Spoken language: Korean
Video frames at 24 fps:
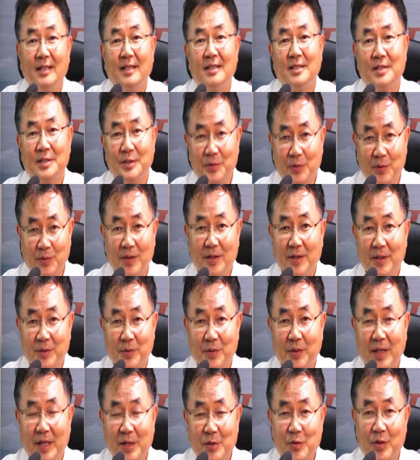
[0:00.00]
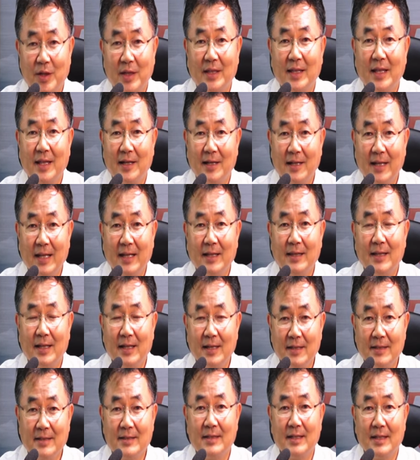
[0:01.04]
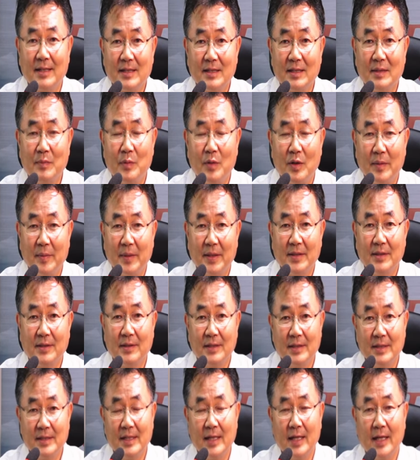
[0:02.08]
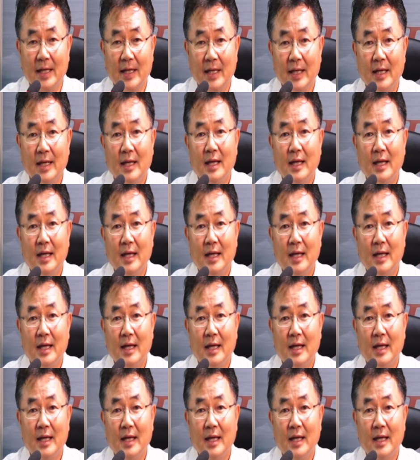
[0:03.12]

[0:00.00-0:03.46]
지원을 계속 해주겠다는 렌탈 리스까지를 포함해서 이제